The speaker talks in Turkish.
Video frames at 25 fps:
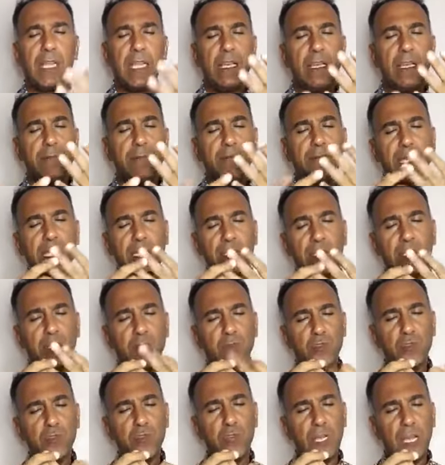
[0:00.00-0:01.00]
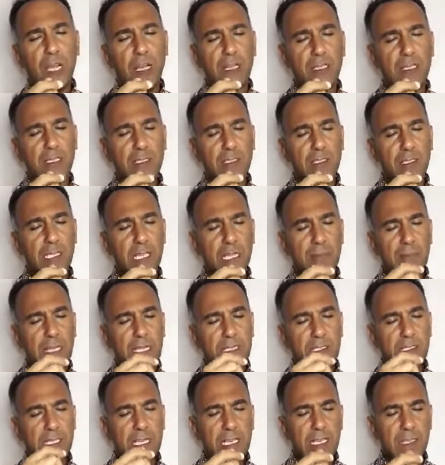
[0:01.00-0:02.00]
Birinci modülü aldığınızda hemen
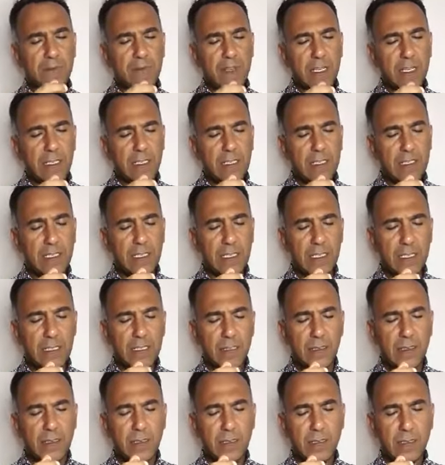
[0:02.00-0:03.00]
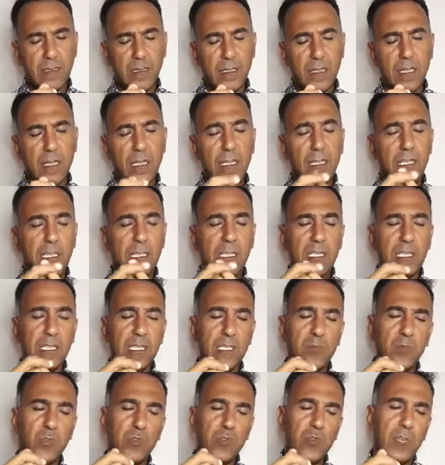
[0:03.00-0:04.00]
sertifikanız gelir. İkinci
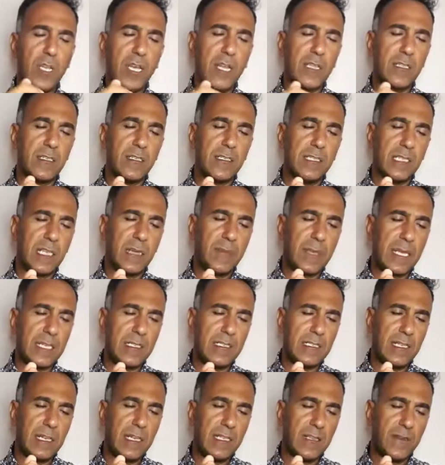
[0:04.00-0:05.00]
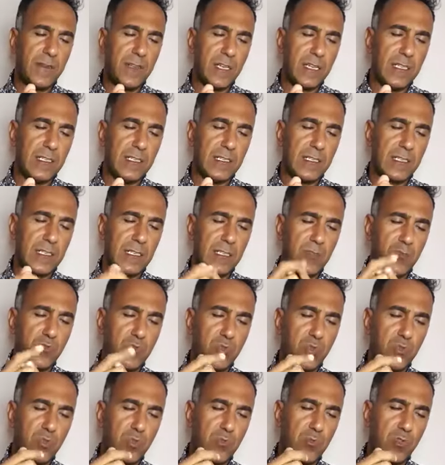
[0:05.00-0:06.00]
modülü aldığınızda hemen sertifikanız gelir.
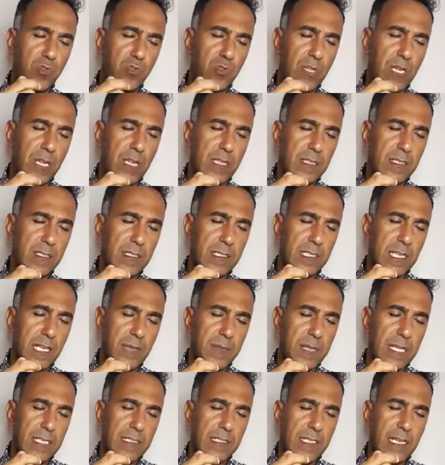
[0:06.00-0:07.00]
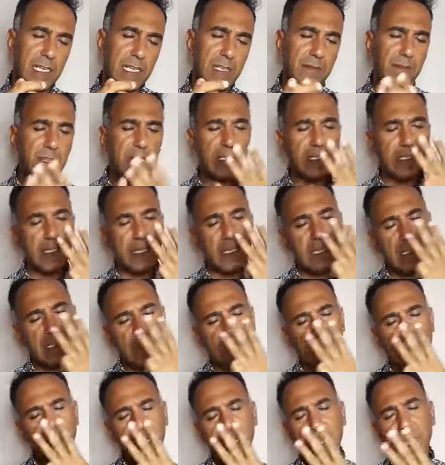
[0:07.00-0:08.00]
Üçüncü modülü aldığınızda hemen sertifikanız gelir
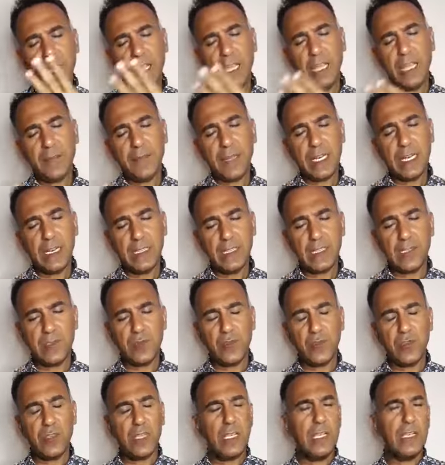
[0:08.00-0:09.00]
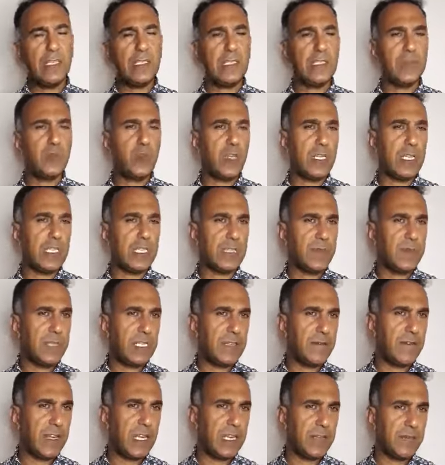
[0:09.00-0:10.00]
ve hemen ertesi gün siz bu eğitimleri
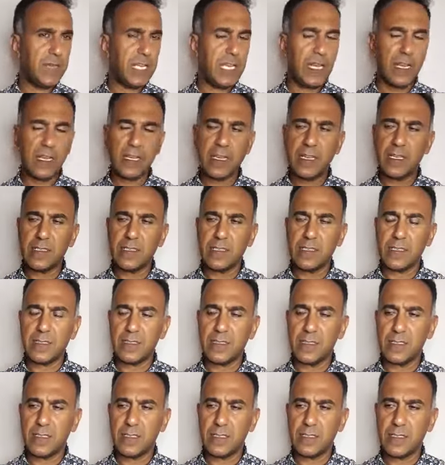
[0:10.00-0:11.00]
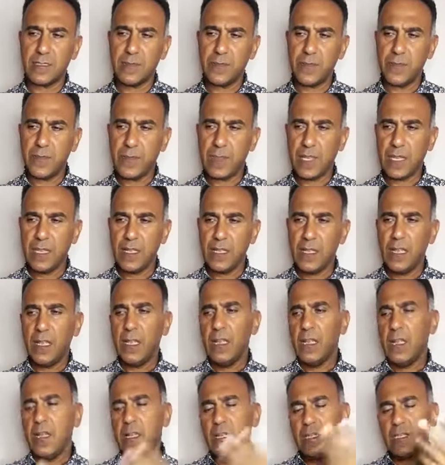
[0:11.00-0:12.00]
vermeye hak kazanırsınız.
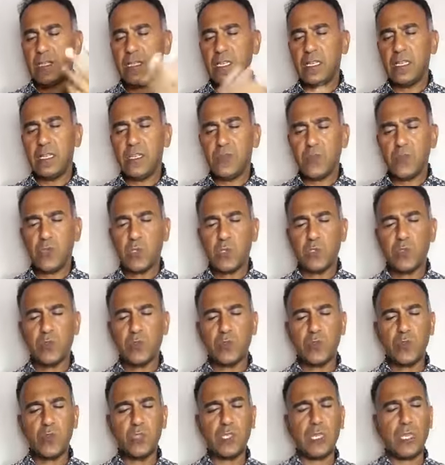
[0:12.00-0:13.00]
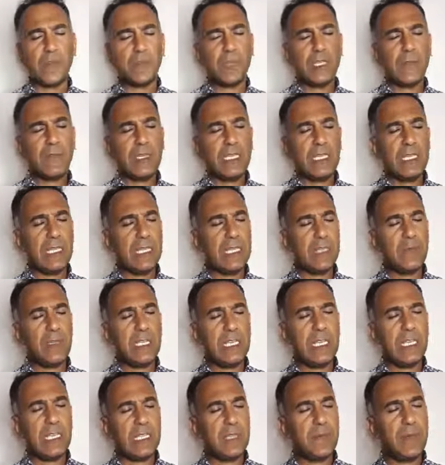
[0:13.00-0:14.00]
Dilek Üstün Hocam gibi 7000
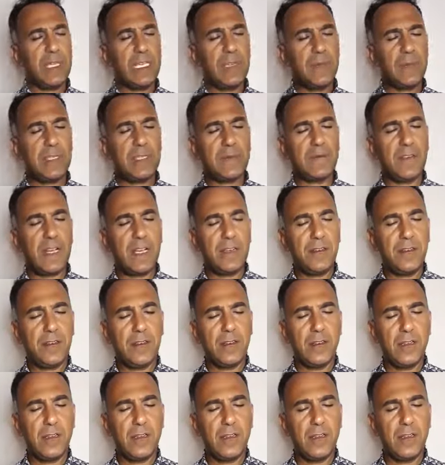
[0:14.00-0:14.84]
eğitmenimiz var.